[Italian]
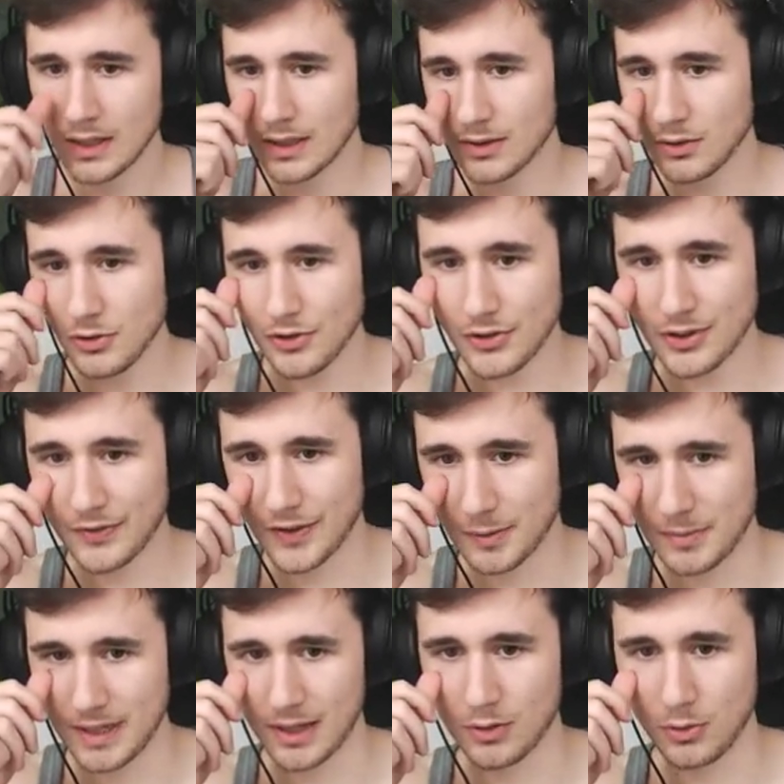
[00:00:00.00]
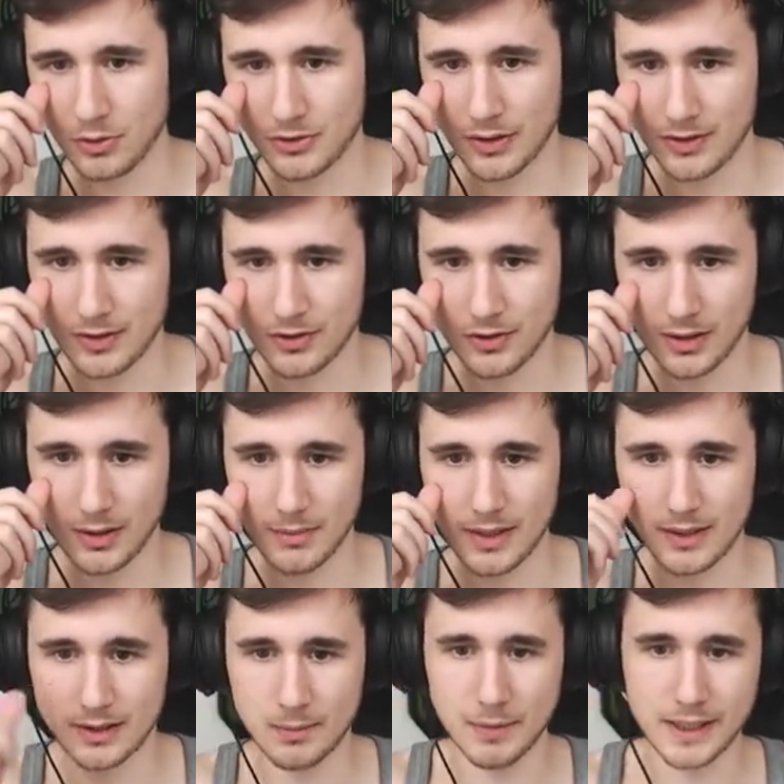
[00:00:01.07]
Non so se farmi la goccia,
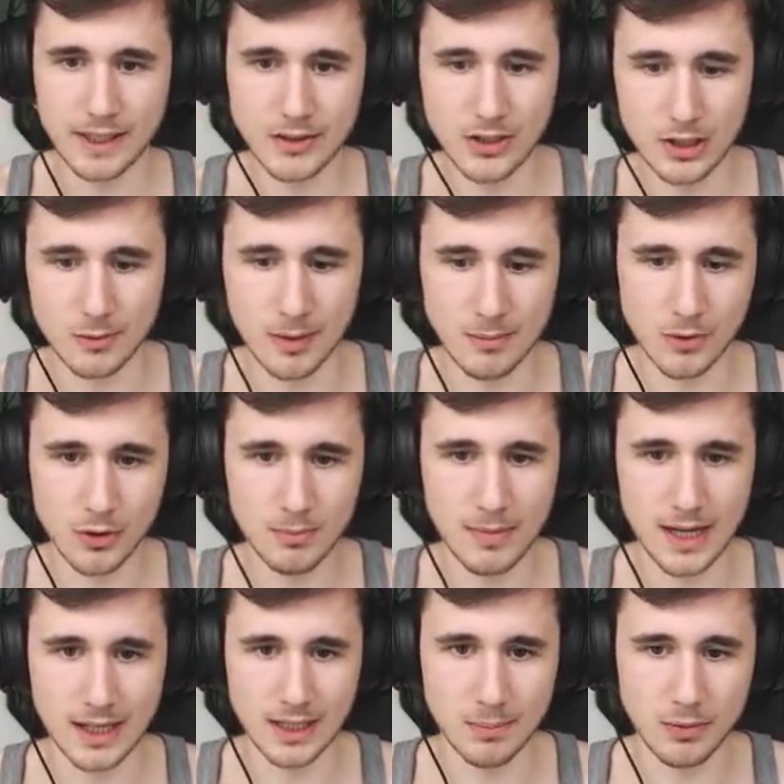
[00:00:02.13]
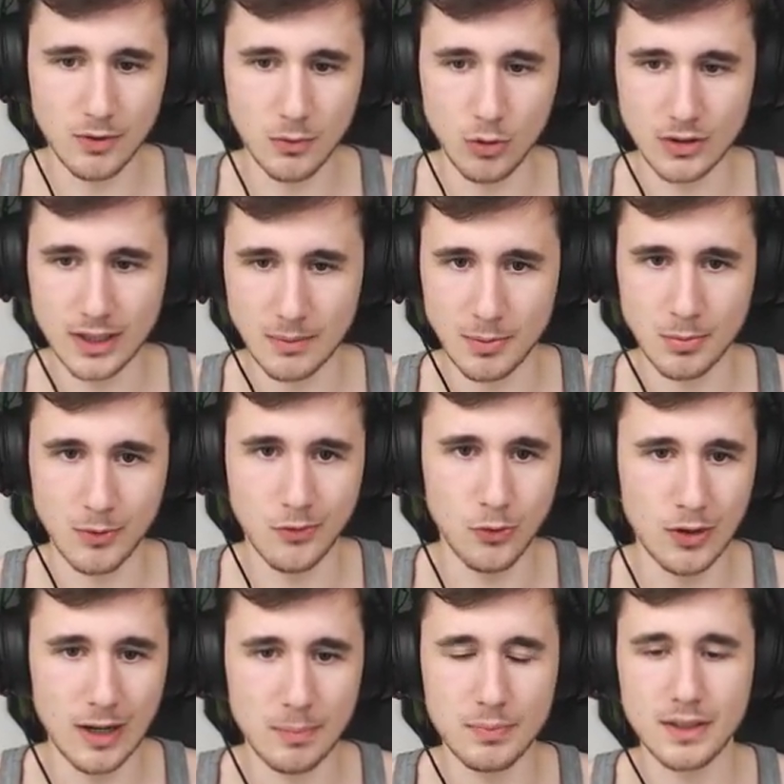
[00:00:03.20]
sinceramente, perché sì, spammerò mana, però volevo andare proprio full
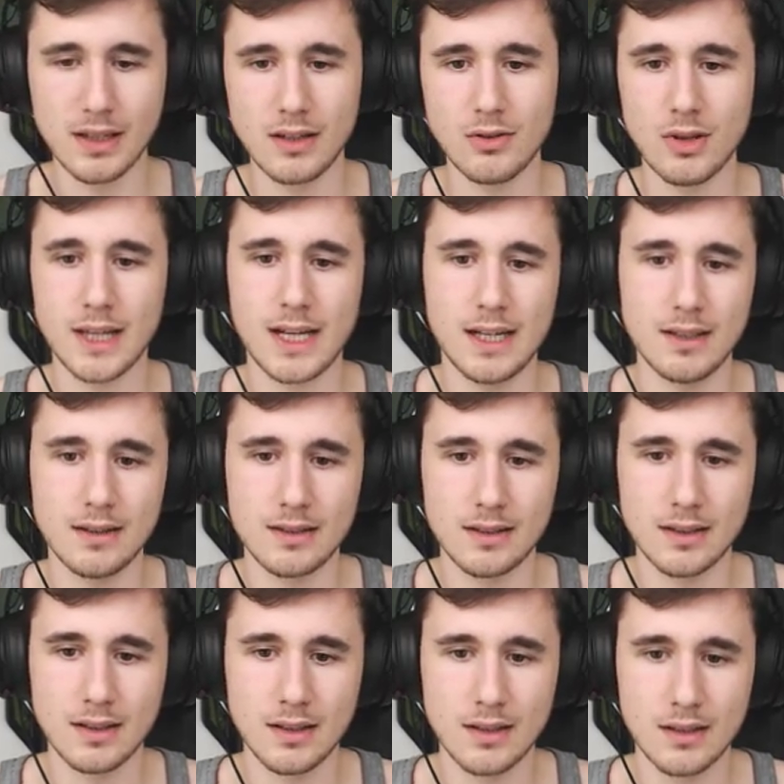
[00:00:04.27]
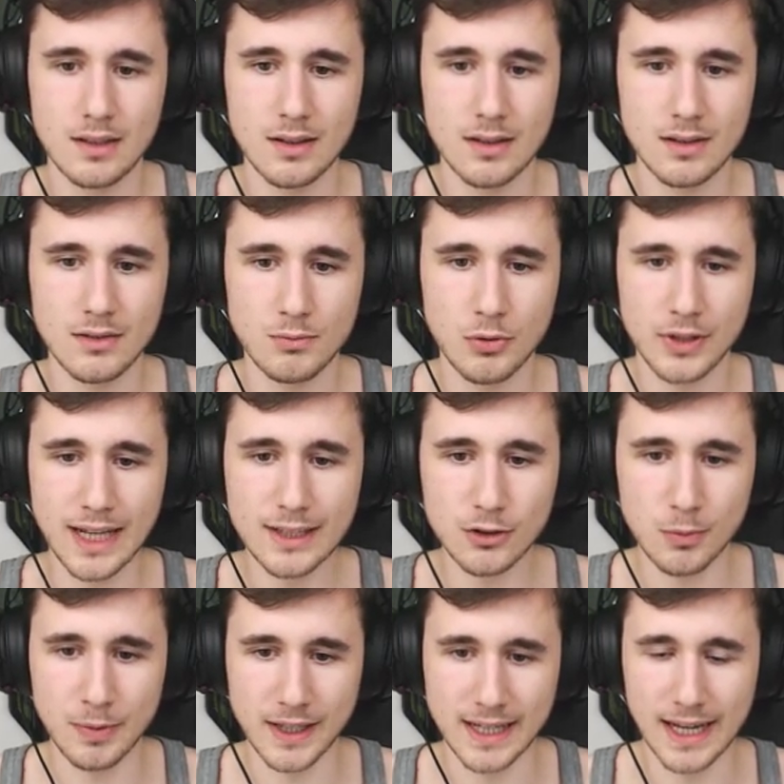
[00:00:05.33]
lapide ignorante. Più che altro
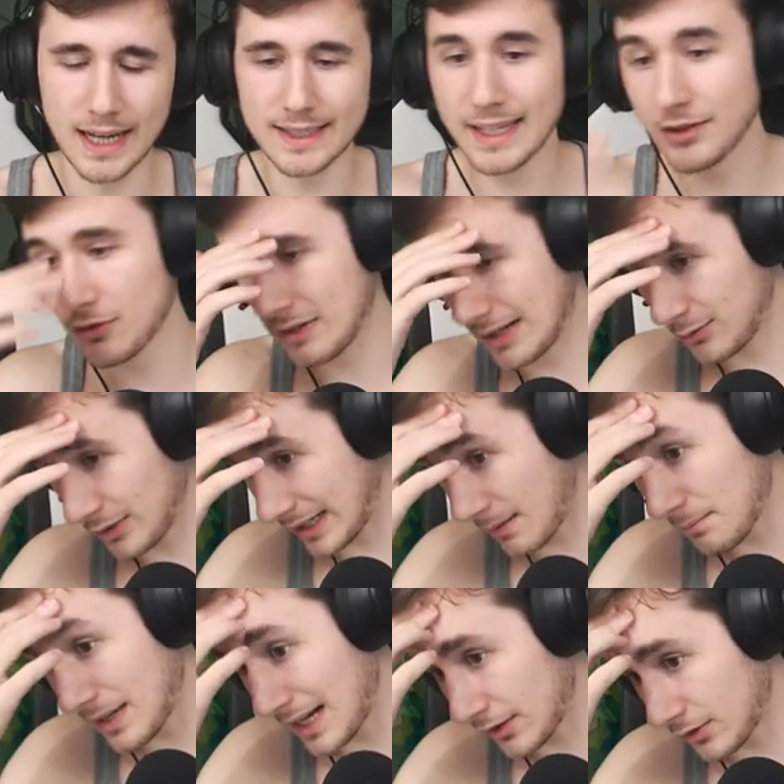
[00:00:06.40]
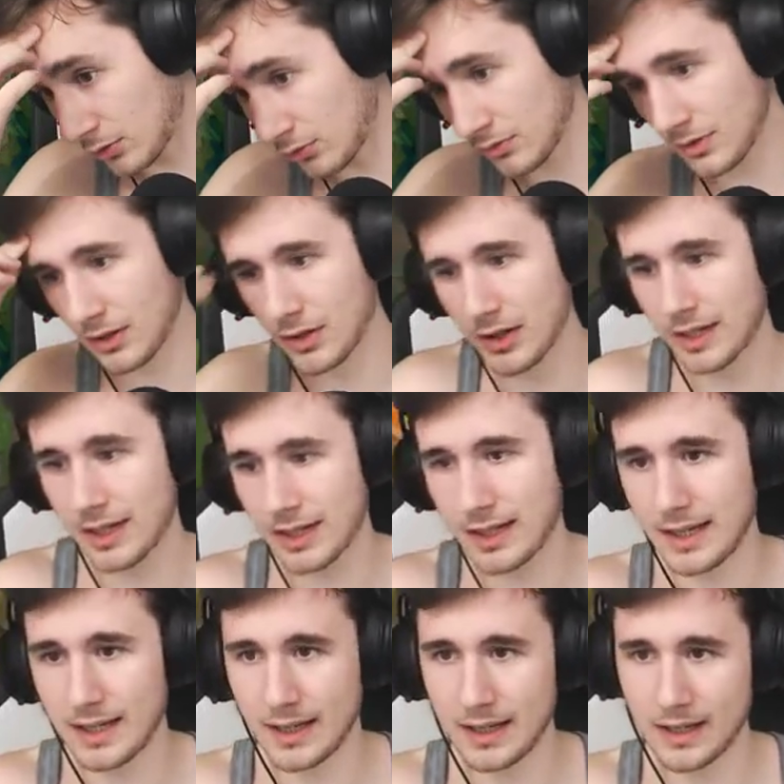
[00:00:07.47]
perché adesso l'hanno cambiato e non... Eh,
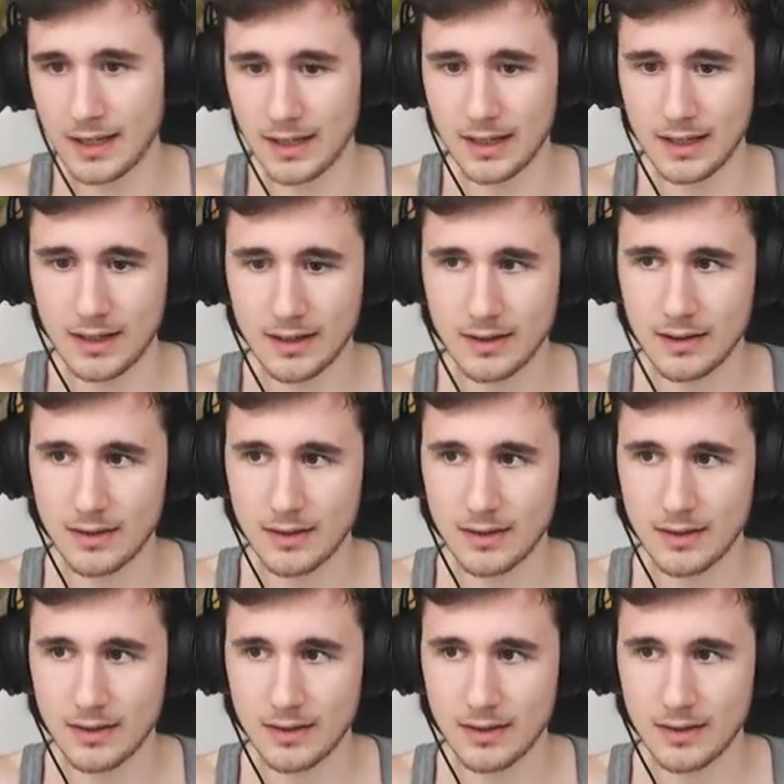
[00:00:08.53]
eh...